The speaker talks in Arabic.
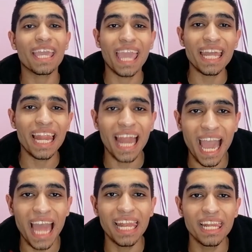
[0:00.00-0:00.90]
كان
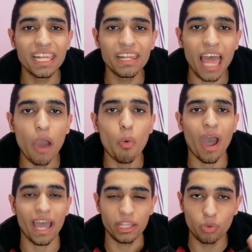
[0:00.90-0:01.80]
الحل
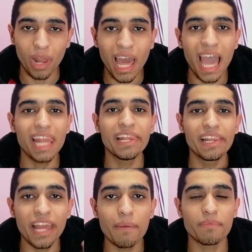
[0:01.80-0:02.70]
الاوحد والحل
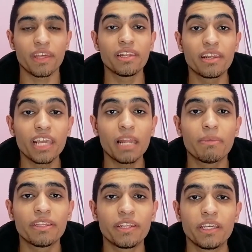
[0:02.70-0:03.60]
الامثل لريال
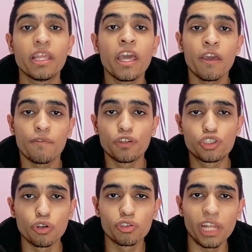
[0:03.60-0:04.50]
مدريد في
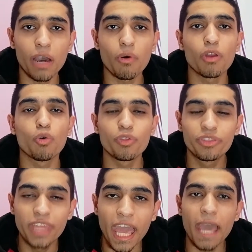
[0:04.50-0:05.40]
الشوط الاول
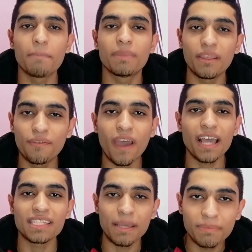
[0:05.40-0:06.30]
قدام دفاع
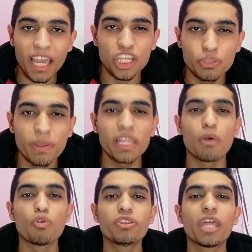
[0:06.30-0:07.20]
زي بتاع اشبيليا
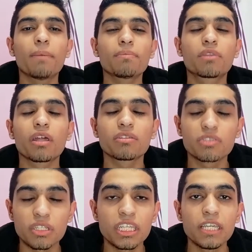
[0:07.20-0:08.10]
وقدام
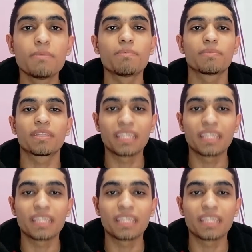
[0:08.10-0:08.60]
تنظيم